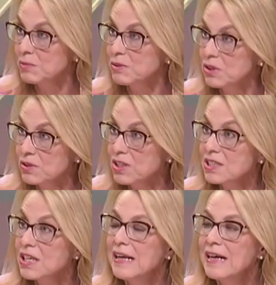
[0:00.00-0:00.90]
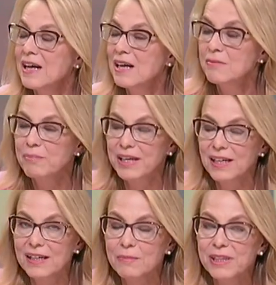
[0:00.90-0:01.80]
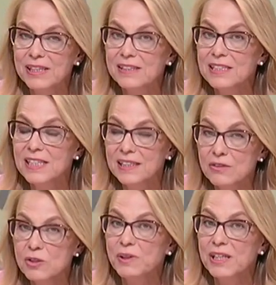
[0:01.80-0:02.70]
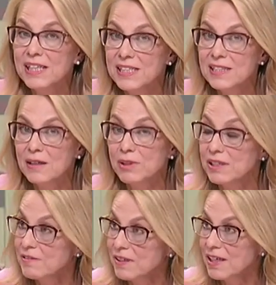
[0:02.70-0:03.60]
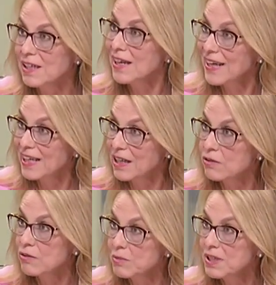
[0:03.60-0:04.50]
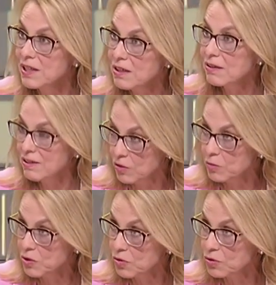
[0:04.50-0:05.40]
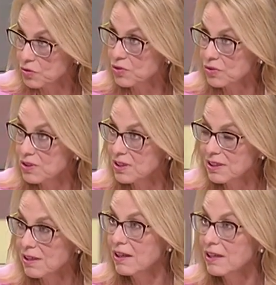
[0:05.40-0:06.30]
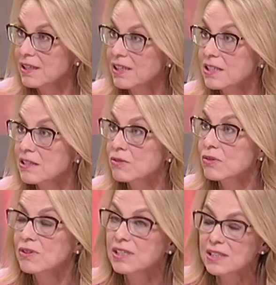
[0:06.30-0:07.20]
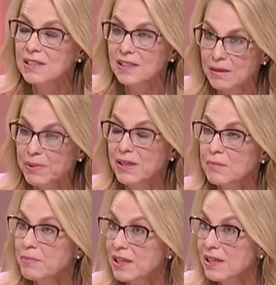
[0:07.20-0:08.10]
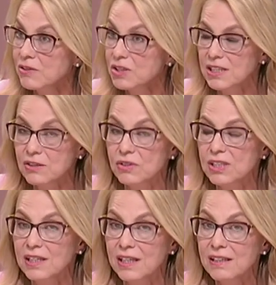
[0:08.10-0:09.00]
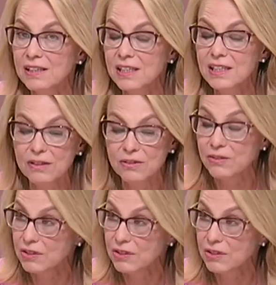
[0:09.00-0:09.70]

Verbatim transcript: millones para, tres años para estabilizar la economía como conjunto. Y esto, esta tapa para los gastos de energía yo creo